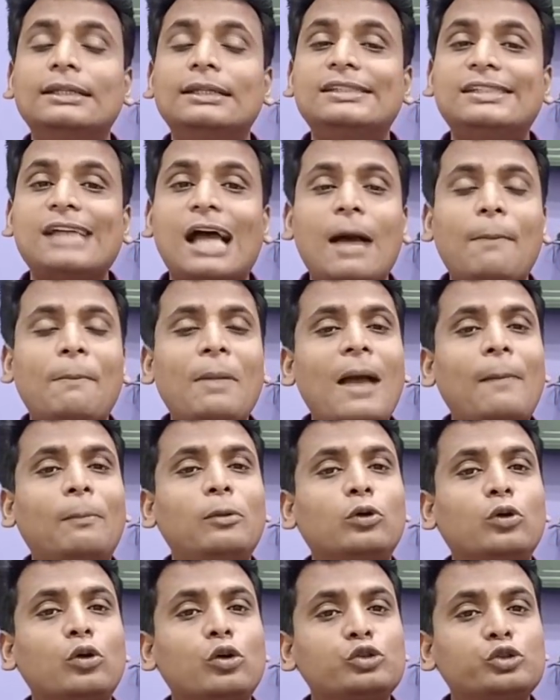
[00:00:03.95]
जहां पे आप
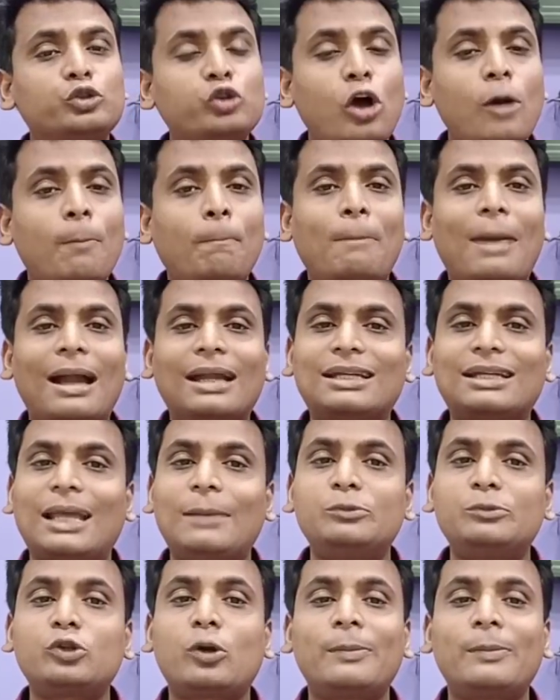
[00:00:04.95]
लोगों को जॉब पार्ट
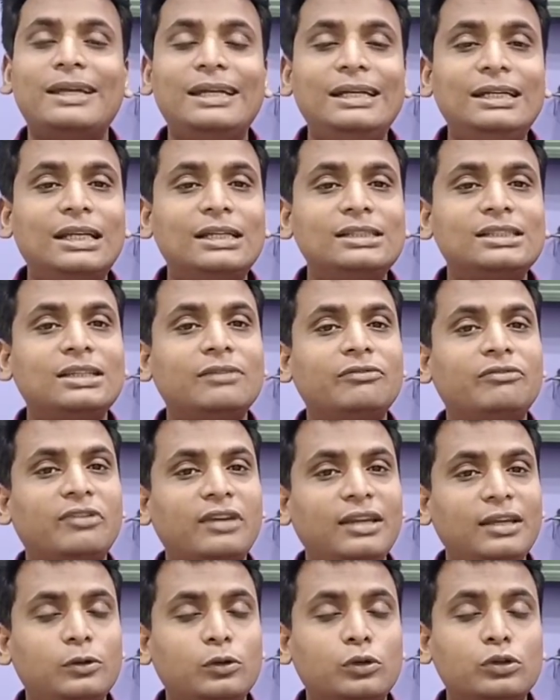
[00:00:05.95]
टाइम जॉब इंटर्नशिप
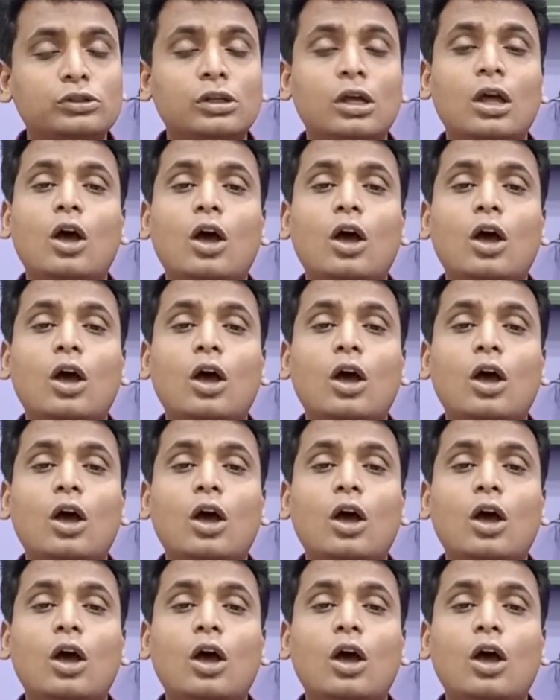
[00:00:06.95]
फ्री कोर्स